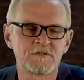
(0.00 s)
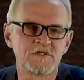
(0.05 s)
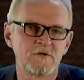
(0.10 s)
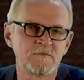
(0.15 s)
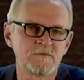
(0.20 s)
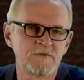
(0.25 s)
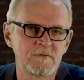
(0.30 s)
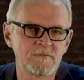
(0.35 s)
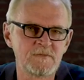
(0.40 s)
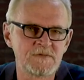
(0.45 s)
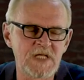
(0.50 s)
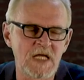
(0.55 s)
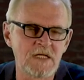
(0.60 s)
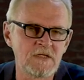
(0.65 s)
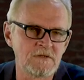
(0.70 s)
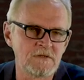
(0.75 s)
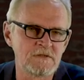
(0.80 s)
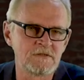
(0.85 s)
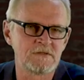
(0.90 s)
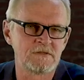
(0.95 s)
chciałbym
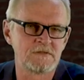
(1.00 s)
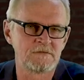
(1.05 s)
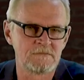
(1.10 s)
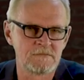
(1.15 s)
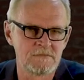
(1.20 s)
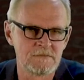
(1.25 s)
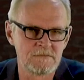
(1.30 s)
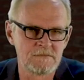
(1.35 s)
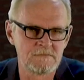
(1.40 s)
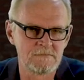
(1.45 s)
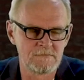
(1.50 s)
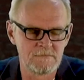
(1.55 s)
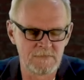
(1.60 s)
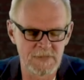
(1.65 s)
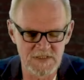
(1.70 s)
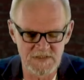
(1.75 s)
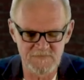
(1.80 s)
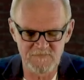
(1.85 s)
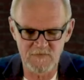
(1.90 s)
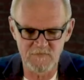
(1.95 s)
zająć
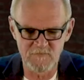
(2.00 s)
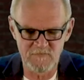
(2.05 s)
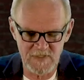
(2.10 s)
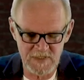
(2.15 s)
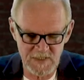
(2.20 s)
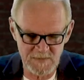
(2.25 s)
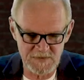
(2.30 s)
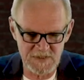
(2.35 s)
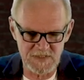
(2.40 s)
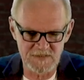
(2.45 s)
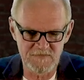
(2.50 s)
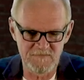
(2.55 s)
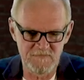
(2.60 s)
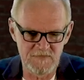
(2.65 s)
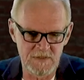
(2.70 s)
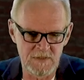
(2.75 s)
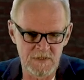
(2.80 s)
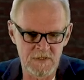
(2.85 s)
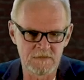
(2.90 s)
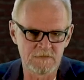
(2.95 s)
Państwa uwagę przez
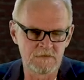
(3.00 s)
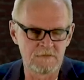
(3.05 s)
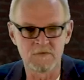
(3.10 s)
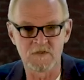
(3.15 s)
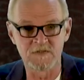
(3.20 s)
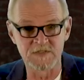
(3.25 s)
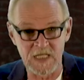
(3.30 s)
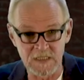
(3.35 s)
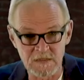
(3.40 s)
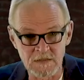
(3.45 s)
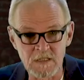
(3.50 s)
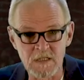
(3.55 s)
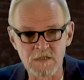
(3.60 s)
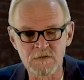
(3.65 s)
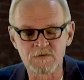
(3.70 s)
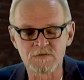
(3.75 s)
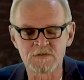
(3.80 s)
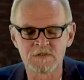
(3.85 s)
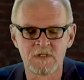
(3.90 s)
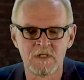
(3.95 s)
chwilę, ostatnia
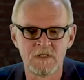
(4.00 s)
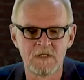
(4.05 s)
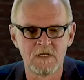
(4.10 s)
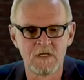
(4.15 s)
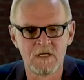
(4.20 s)
już,